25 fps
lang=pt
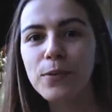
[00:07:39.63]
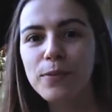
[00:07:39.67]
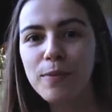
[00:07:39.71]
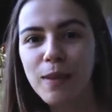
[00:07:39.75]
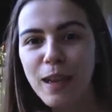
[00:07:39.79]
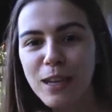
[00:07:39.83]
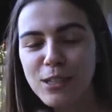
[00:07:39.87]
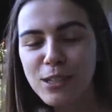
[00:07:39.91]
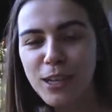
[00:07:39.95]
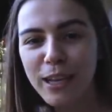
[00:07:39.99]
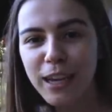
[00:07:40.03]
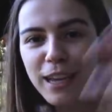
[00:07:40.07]

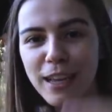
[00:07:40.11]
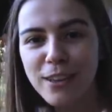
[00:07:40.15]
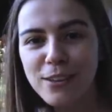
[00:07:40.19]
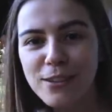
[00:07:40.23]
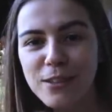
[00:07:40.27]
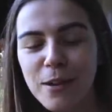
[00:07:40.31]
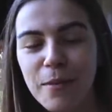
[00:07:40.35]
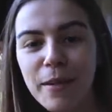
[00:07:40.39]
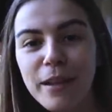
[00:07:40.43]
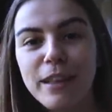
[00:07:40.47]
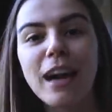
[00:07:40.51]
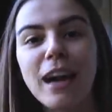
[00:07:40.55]
Deixa aqui
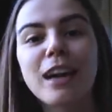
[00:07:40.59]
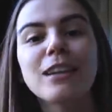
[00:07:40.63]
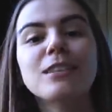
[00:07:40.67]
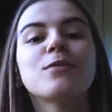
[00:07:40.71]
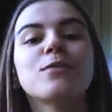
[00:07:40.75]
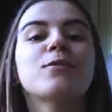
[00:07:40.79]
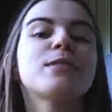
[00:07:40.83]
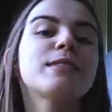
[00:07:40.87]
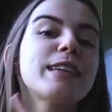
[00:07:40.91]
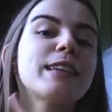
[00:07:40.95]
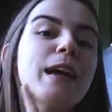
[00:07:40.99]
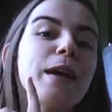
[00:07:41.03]
nos comentários
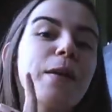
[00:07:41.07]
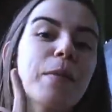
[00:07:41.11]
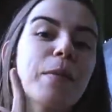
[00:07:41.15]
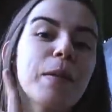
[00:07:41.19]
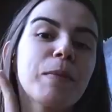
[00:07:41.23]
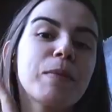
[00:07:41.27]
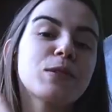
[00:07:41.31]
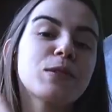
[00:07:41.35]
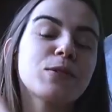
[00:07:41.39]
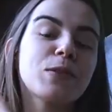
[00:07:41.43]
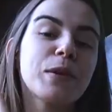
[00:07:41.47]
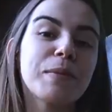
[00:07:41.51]
se você é
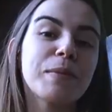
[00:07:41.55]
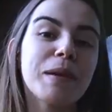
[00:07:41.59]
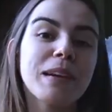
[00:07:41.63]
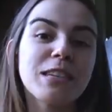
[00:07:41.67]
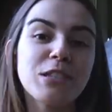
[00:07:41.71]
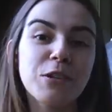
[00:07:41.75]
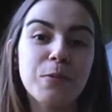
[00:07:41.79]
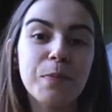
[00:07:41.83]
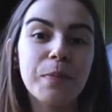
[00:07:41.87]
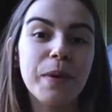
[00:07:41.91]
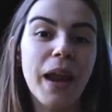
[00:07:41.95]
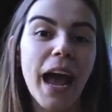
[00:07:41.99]
uma pessoa
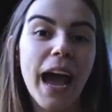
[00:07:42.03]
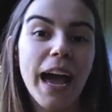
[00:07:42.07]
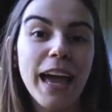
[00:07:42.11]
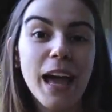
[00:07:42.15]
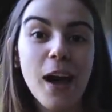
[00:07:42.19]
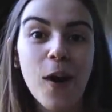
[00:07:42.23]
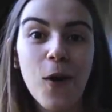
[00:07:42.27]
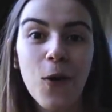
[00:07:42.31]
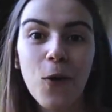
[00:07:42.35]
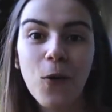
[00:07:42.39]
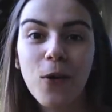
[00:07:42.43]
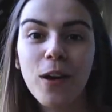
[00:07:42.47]
mais de
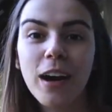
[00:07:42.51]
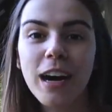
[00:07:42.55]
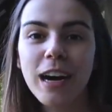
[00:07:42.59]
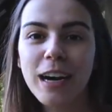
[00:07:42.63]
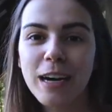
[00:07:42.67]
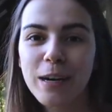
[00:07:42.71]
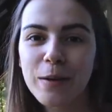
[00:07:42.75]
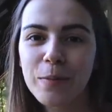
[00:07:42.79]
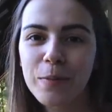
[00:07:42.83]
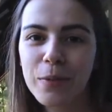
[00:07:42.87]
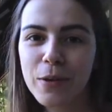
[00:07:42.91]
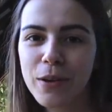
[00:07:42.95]
praia ou
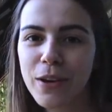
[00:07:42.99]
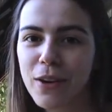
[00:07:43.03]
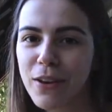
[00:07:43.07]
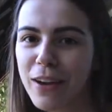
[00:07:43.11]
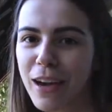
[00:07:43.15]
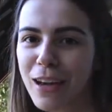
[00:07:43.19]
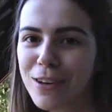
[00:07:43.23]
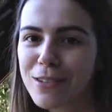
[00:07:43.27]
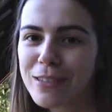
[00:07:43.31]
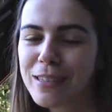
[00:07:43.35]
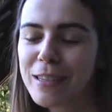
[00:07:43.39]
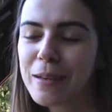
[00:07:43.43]
campo, que eu
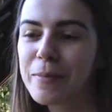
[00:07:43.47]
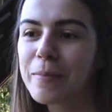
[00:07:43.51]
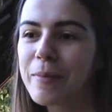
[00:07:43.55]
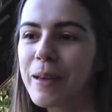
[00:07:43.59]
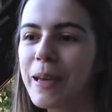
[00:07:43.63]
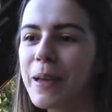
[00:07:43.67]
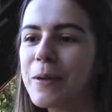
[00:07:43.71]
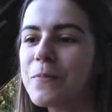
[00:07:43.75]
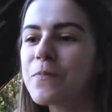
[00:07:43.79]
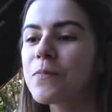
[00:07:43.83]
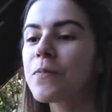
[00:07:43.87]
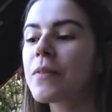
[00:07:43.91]
quero
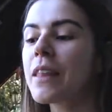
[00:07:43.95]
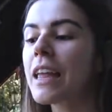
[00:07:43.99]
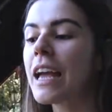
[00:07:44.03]
saber.